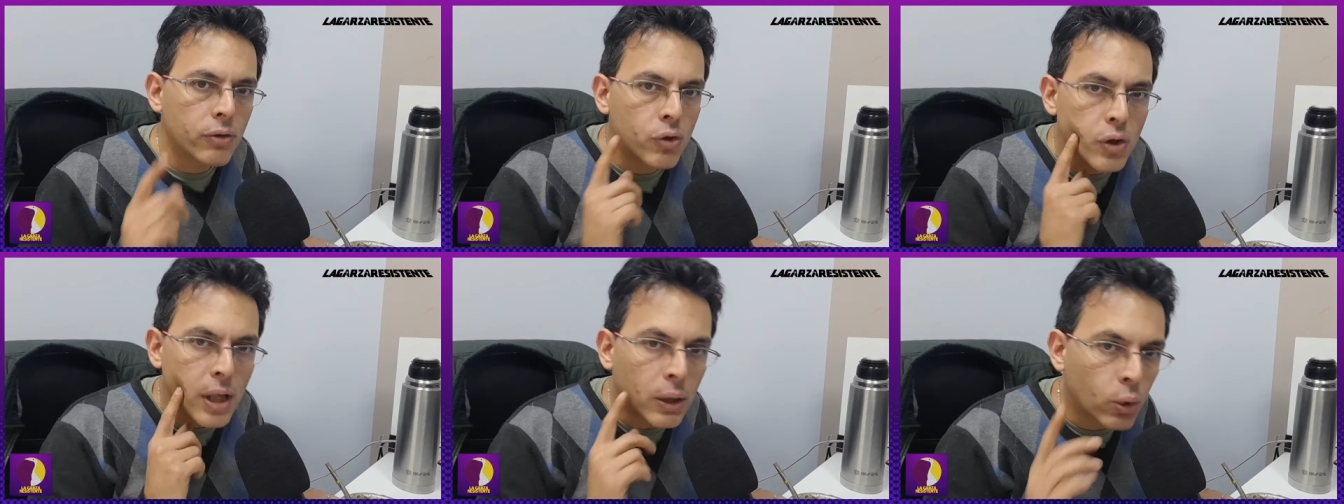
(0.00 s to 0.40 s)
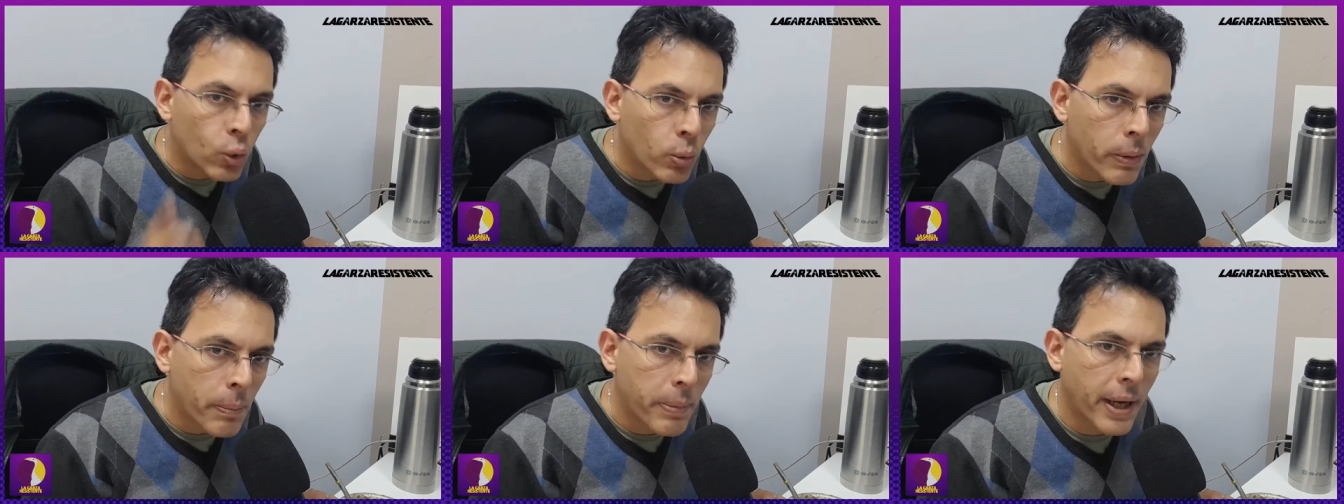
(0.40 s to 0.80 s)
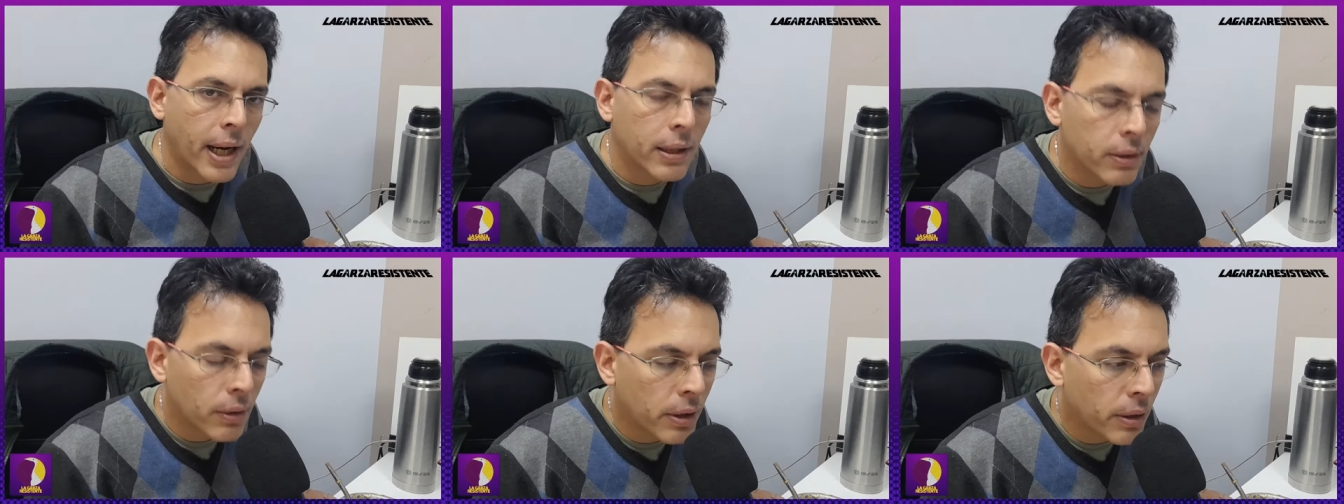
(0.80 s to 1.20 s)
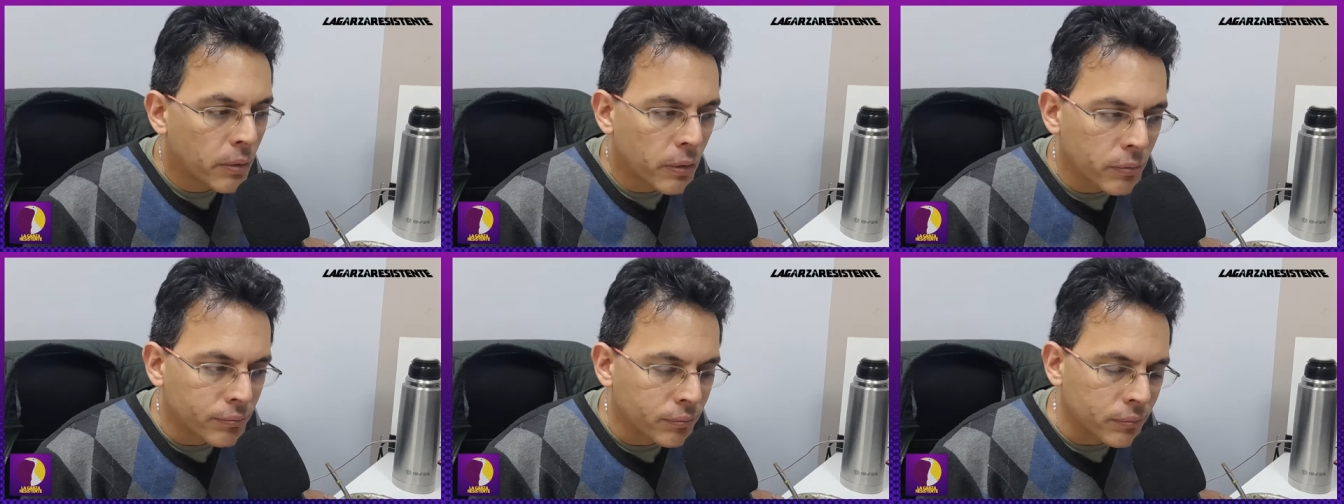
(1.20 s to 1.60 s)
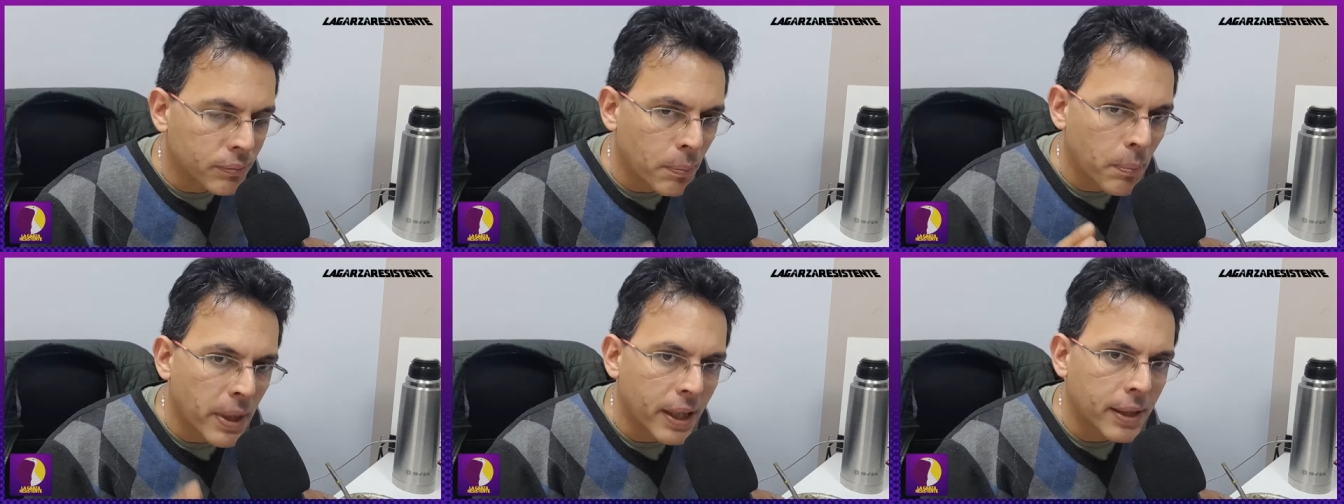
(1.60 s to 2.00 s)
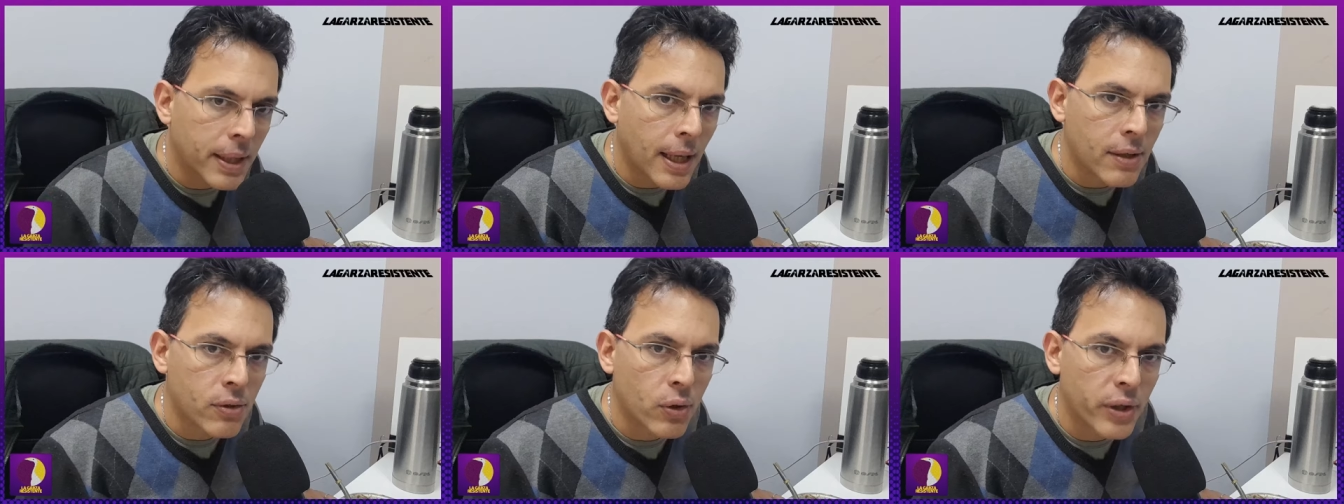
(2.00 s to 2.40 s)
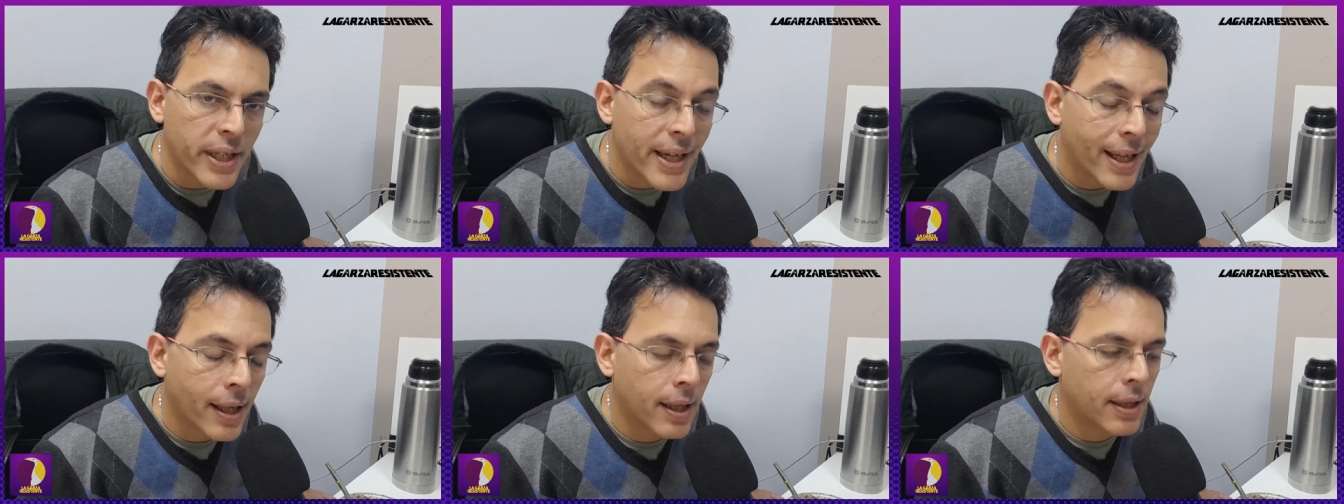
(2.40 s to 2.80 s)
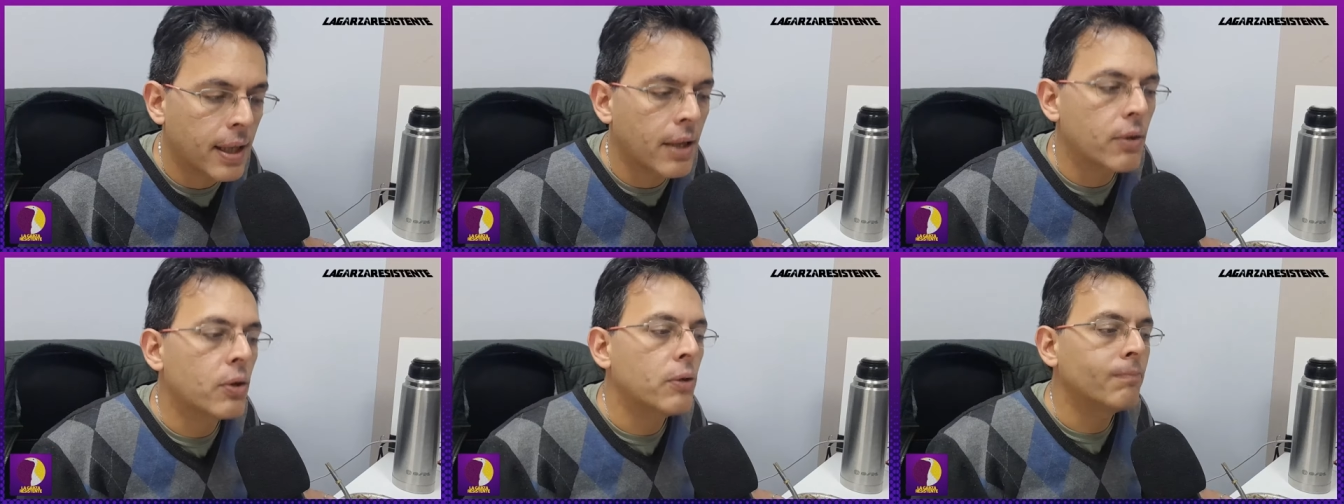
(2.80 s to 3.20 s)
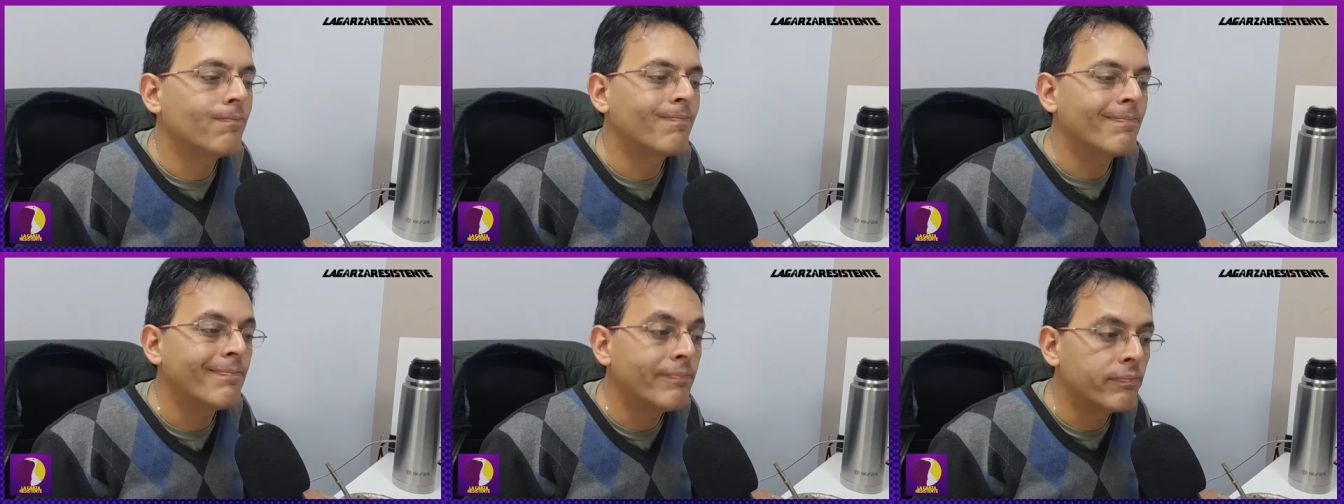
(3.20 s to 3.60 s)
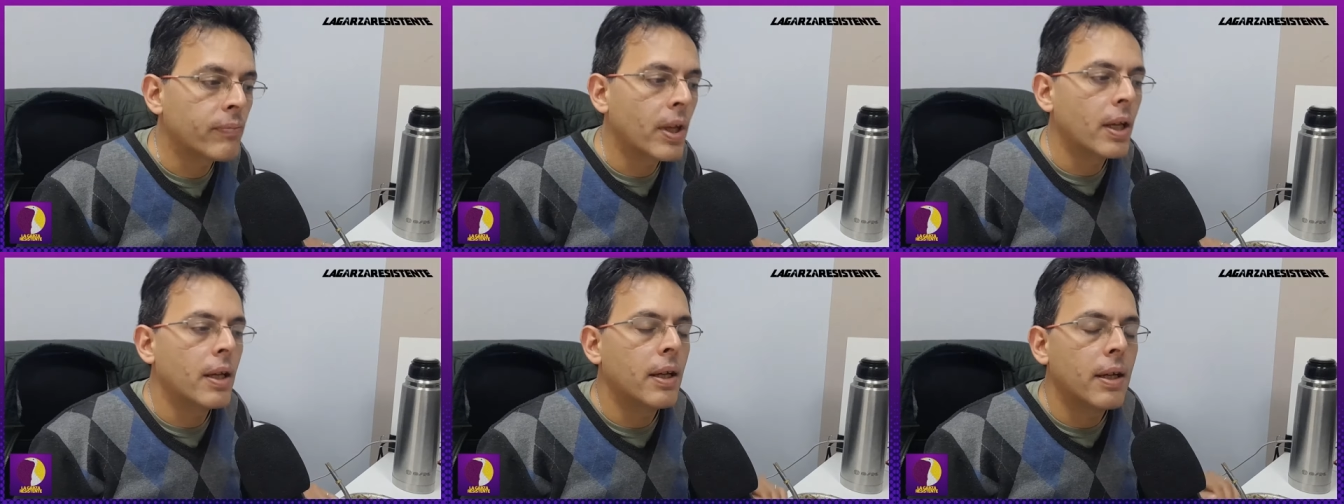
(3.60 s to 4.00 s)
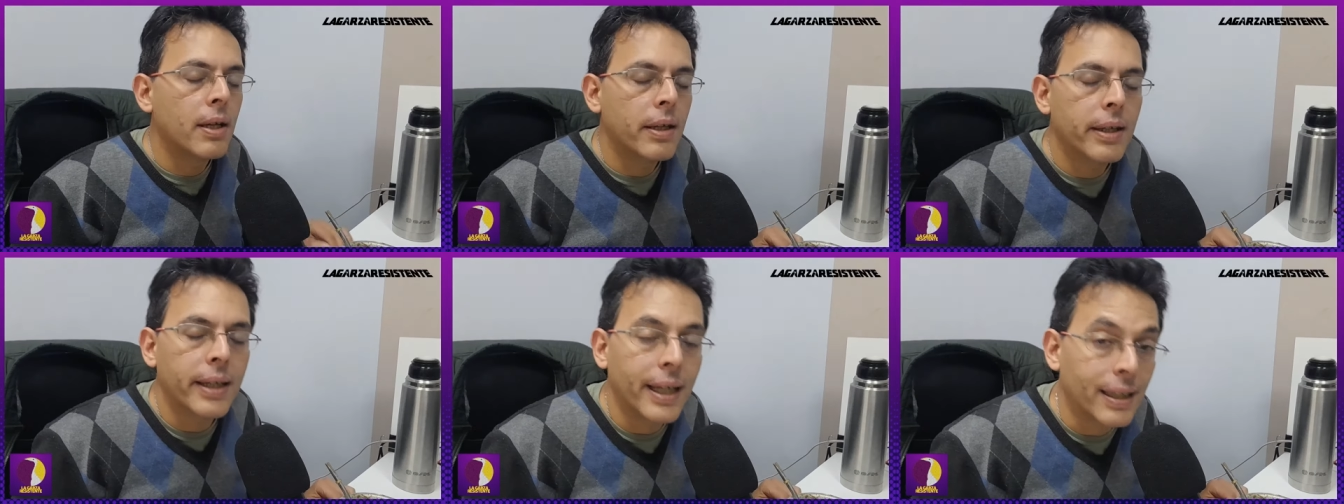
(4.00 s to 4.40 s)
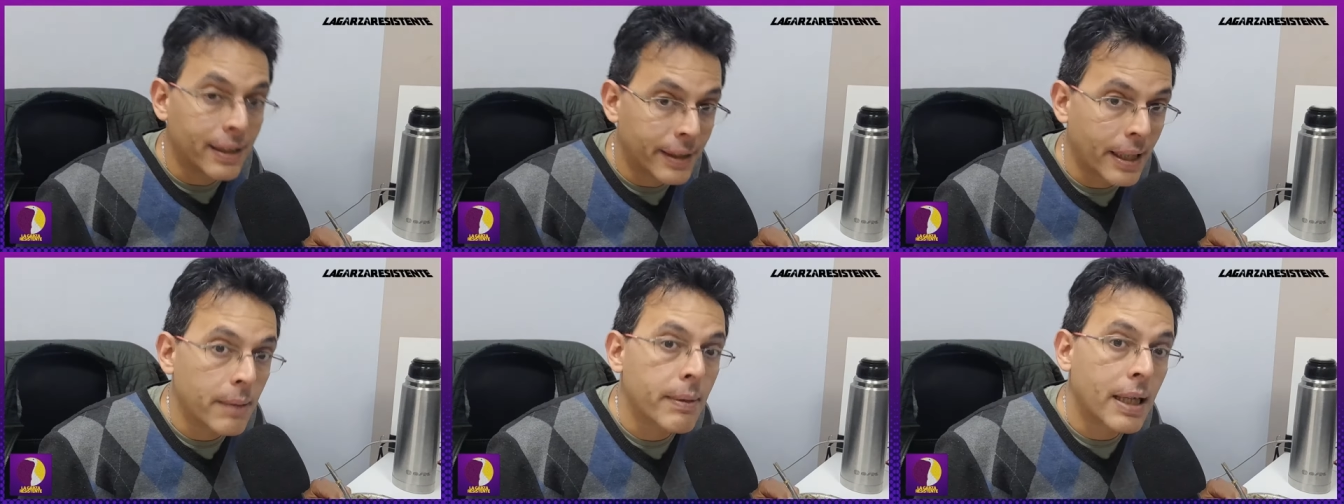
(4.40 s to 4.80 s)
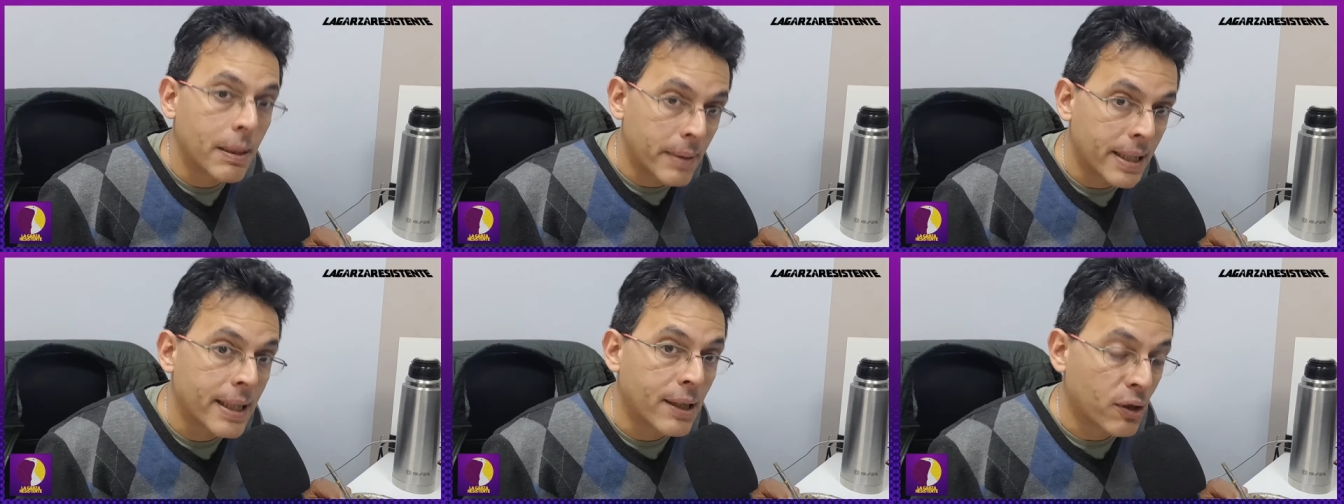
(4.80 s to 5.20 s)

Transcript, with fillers: Yo ya estuve pegándole un vistazo y he quedado extremadamente